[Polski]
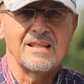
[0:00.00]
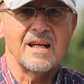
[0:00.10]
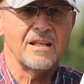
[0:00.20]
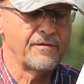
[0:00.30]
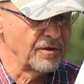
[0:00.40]
i
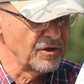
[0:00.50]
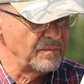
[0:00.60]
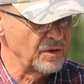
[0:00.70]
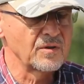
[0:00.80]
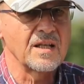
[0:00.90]
nagle
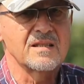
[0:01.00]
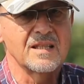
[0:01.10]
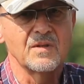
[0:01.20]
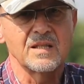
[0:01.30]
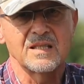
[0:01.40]
wchodzimy tutaj z
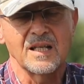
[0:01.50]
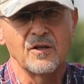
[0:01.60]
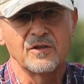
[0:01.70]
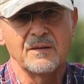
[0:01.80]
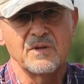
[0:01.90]
tym
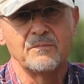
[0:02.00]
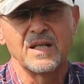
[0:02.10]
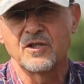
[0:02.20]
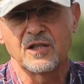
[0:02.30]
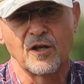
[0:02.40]
krystalonem i
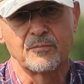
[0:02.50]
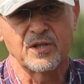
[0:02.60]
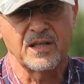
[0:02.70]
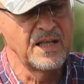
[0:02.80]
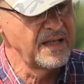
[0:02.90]
będzie dobrze.